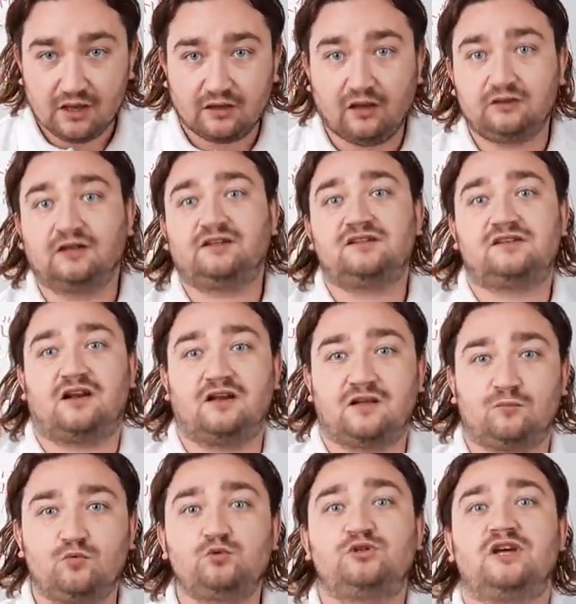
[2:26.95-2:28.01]
Galatasaray'da
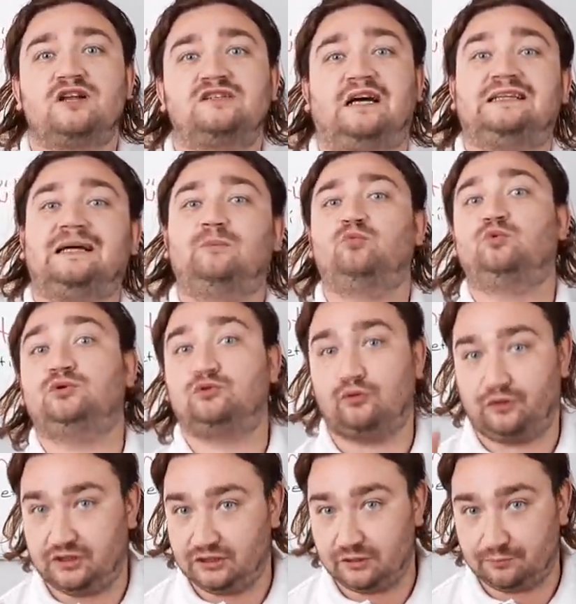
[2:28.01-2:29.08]
Muslera zaten bunu
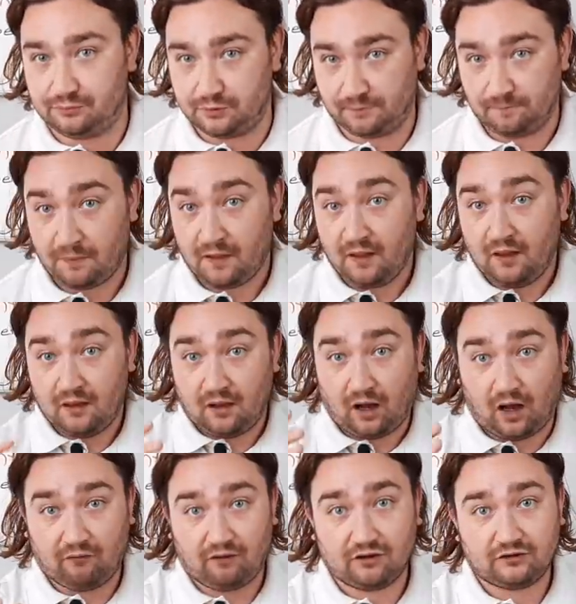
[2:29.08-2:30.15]
çok iyi yapıyor.
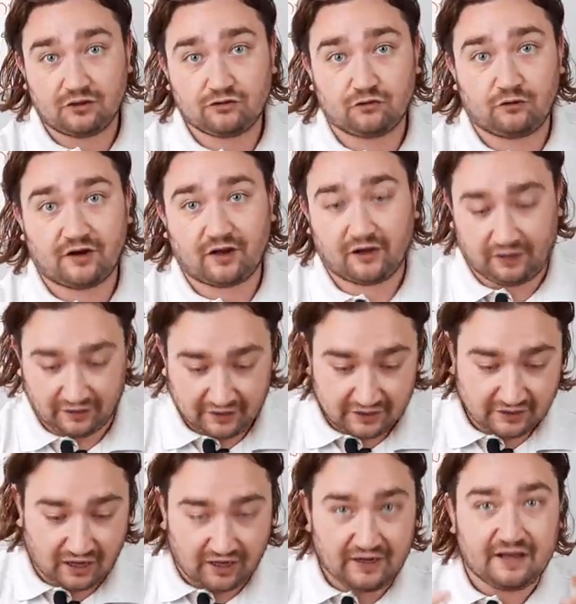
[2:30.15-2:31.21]
Avantaj olarak
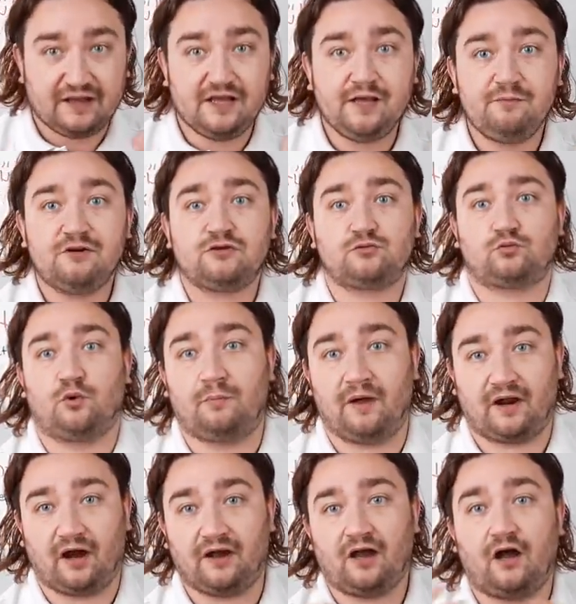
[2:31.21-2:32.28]
iki tane iyi bir
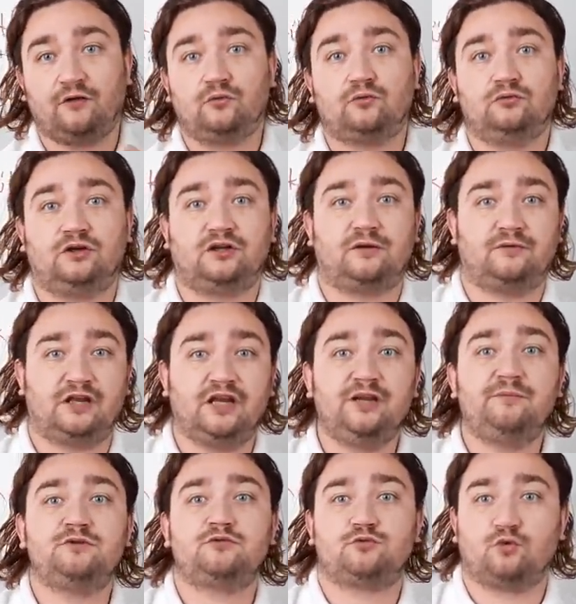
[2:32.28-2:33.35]
stoper, ayağını kullanan
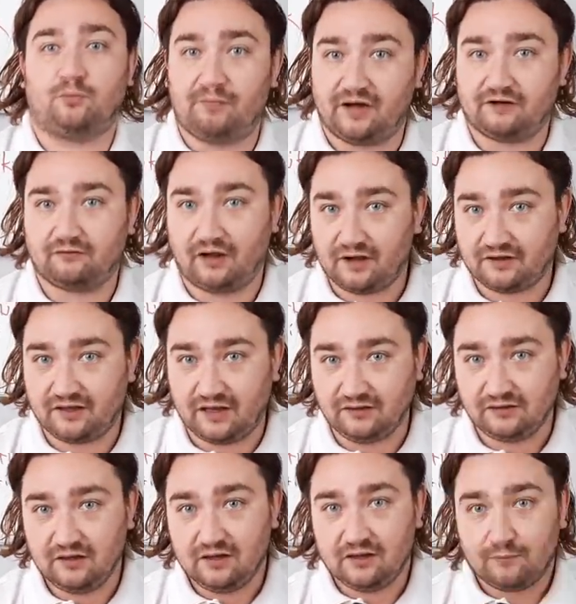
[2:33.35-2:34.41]
iyi bir stoper
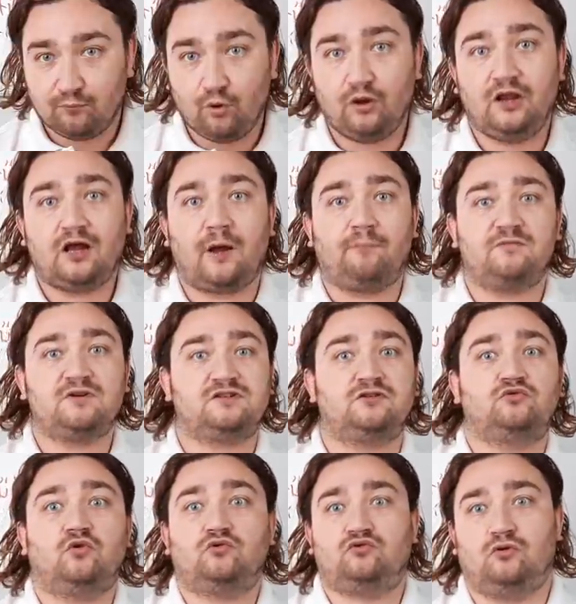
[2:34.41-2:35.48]
varken böyle yapması da
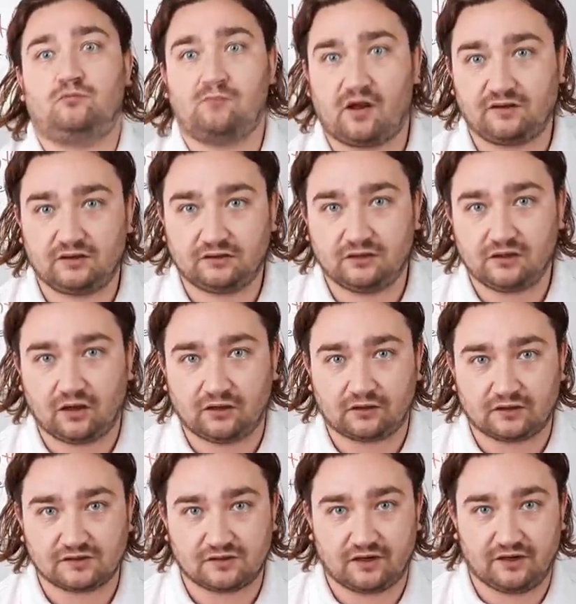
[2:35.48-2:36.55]
çok çok mantıklı
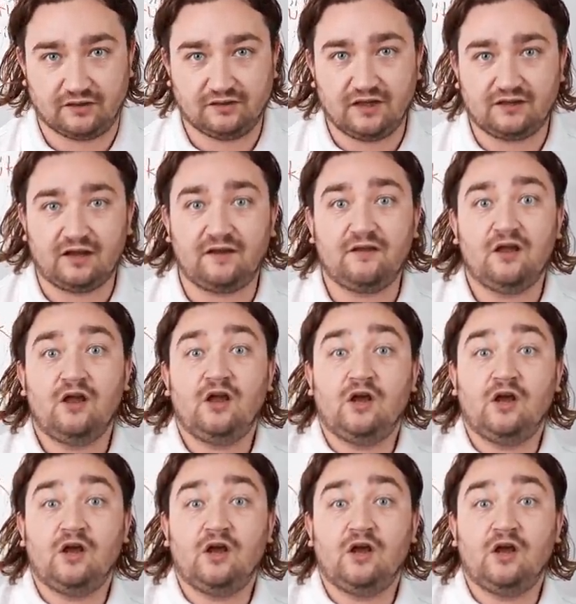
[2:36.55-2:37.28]
Galatasaray'ın. Neden?